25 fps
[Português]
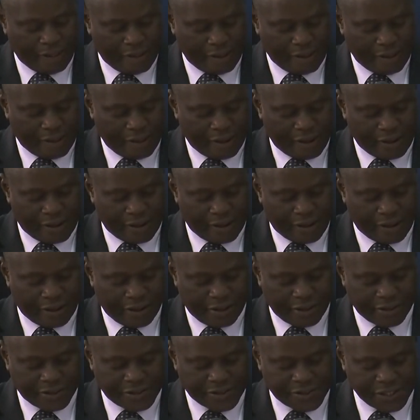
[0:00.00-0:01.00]
eh,
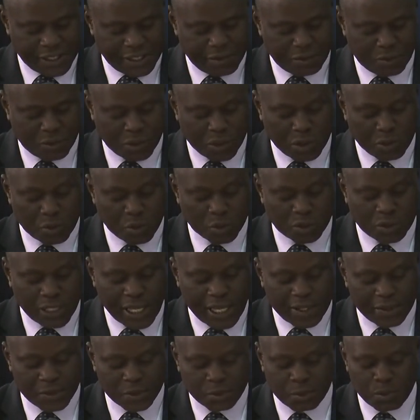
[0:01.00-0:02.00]
sendo
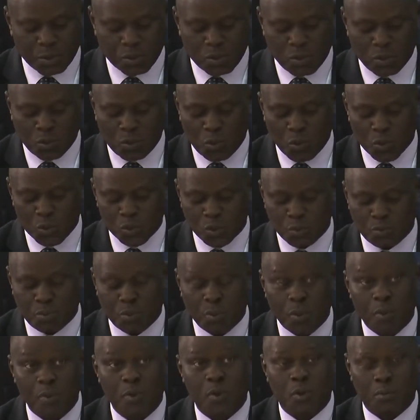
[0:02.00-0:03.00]
recrutados por concurso
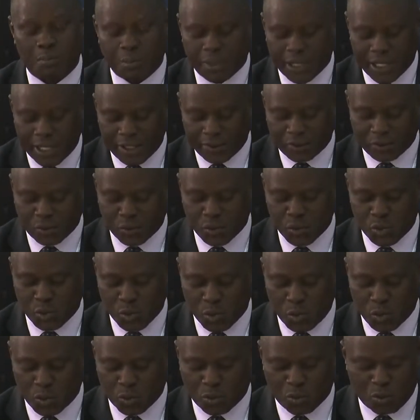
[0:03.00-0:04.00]
público perante um
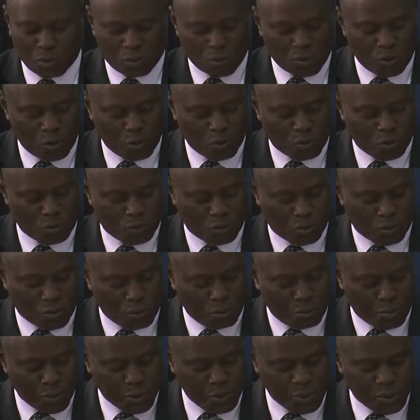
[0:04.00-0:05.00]
júri com
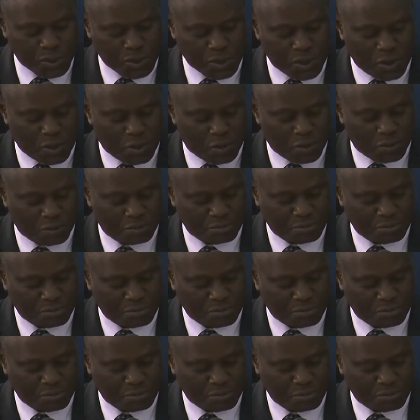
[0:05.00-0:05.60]
composição